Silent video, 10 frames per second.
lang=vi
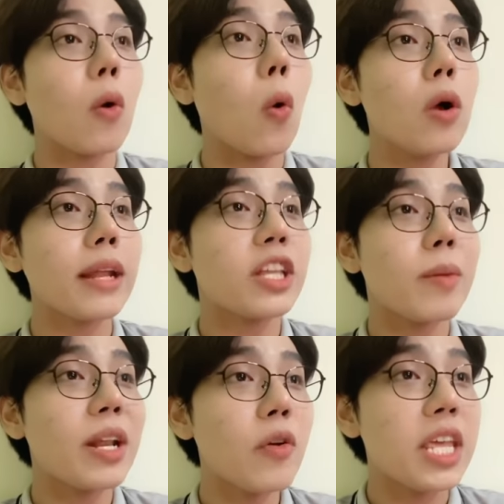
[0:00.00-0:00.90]
ủa nãy giờ tụi
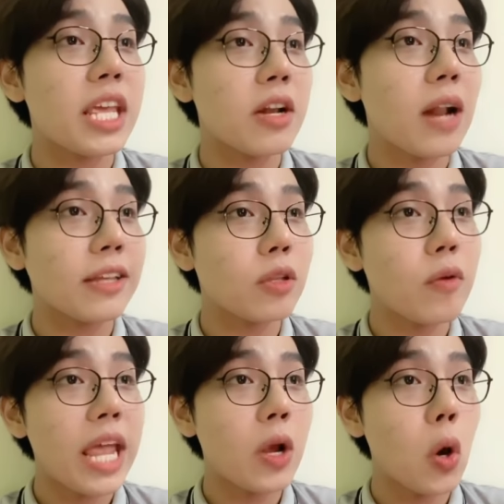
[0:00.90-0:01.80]
bay nói gì vậy? Nó lại cho tao
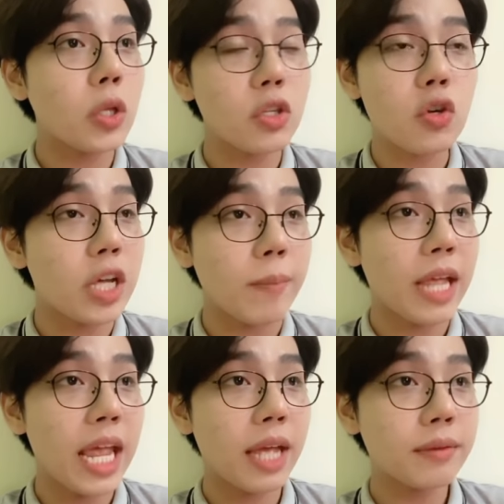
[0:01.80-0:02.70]
nghe coi, tao chưa kịp
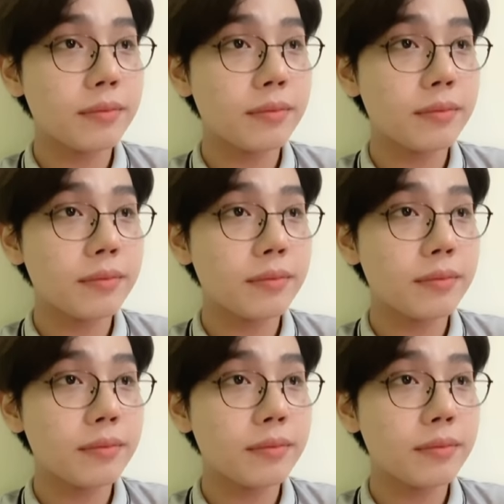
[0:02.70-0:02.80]
nghe.